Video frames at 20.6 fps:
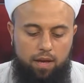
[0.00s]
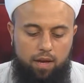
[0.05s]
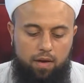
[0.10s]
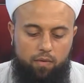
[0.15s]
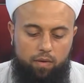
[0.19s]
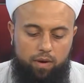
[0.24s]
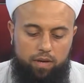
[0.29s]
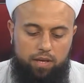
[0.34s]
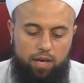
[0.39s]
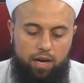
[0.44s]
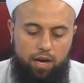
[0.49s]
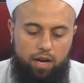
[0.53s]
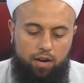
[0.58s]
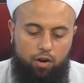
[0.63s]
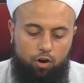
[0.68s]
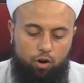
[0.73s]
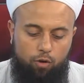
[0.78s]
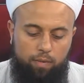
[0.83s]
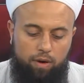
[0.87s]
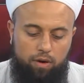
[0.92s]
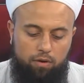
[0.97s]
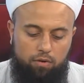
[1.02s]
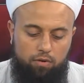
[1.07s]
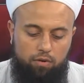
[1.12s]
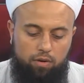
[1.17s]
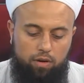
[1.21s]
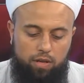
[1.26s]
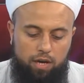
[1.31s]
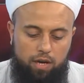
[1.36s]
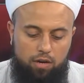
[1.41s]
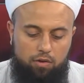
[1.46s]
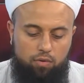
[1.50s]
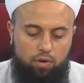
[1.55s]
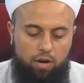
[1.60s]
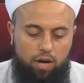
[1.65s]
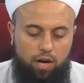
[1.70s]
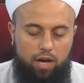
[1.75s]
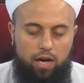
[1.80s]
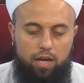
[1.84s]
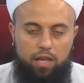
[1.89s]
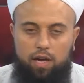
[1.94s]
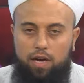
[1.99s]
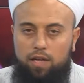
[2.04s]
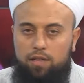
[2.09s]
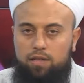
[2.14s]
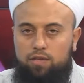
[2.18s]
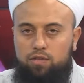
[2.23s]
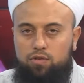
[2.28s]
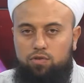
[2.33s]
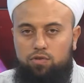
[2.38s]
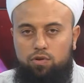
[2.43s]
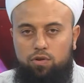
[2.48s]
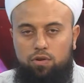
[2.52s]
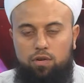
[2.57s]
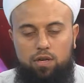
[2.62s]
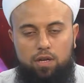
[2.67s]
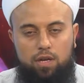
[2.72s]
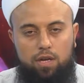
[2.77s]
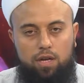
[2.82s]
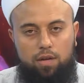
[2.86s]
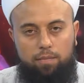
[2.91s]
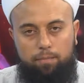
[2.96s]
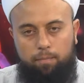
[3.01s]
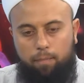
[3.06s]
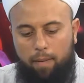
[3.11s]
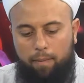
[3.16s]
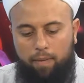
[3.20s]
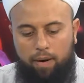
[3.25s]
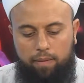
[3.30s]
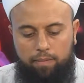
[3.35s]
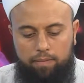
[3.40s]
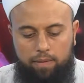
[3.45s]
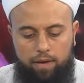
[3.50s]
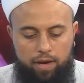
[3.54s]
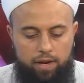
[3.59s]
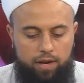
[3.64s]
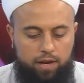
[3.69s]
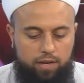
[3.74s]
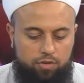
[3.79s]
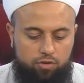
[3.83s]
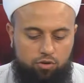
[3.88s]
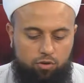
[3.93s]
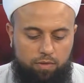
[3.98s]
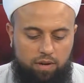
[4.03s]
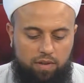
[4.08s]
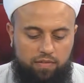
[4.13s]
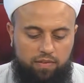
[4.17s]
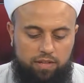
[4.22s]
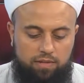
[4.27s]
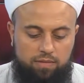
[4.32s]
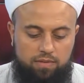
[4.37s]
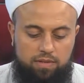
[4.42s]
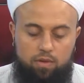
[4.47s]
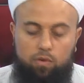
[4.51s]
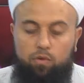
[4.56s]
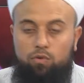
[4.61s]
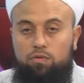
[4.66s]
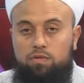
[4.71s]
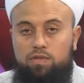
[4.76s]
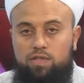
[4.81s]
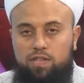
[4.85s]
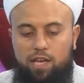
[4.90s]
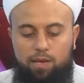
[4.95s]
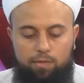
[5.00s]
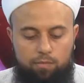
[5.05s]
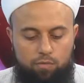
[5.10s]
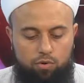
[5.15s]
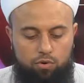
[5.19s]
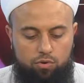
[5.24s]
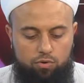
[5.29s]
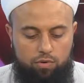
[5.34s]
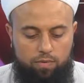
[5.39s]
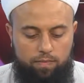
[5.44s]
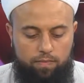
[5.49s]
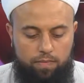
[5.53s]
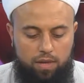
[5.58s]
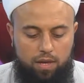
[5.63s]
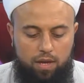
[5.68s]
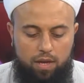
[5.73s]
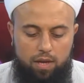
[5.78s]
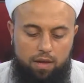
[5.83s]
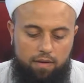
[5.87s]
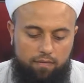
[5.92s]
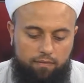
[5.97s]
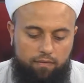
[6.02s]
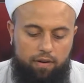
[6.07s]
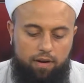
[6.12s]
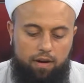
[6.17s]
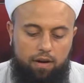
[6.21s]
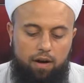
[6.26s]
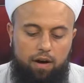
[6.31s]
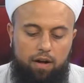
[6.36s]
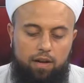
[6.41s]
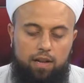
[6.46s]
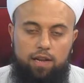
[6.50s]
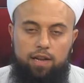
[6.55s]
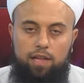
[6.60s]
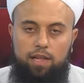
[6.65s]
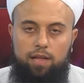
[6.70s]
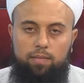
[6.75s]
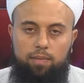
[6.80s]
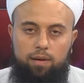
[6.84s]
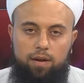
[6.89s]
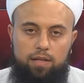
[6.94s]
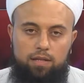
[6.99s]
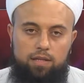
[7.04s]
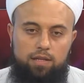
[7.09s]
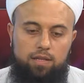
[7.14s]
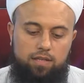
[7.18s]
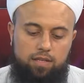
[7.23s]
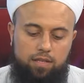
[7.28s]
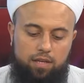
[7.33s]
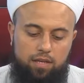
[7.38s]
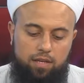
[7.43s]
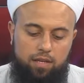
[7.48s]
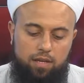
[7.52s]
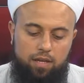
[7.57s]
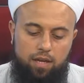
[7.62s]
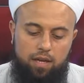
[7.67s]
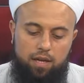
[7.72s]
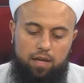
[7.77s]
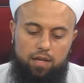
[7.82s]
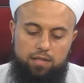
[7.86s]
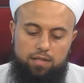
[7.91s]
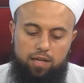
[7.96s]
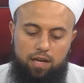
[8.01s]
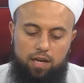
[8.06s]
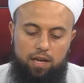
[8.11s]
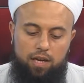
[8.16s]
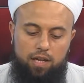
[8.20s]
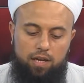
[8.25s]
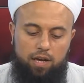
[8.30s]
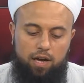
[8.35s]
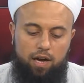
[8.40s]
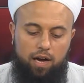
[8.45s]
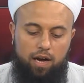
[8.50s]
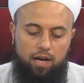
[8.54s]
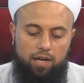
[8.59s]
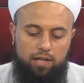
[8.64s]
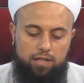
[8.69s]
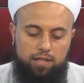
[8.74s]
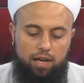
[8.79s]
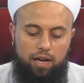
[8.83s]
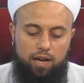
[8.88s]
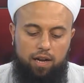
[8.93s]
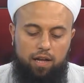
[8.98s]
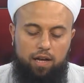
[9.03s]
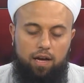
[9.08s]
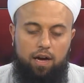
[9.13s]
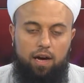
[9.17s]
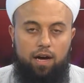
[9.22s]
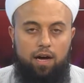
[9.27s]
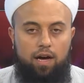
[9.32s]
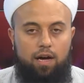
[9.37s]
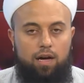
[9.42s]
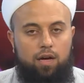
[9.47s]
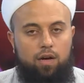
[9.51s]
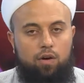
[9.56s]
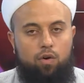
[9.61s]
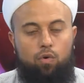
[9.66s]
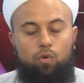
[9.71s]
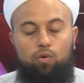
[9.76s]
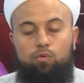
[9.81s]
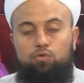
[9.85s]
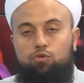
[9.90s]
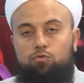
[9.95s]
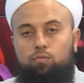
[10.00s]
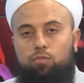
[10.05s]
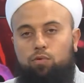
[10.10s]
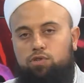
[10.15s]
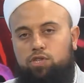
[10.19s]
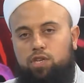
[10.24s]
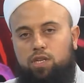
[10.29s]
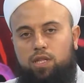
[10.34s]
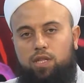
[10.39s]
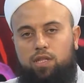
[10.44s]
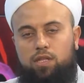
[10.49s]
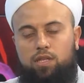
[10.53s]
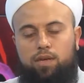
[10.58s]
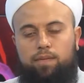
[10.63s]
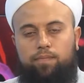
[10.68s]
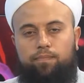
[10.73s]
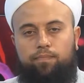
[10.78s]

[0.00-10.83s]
وَكَانَ عُمَرُ يَكُرَهَا Yalnız diyor babam yani Hazreti Ömer Efendimiz'e onu sevmiyordu. فَقَالَ li Bana dedi ki tallikah, tallikha onu boşa dedi.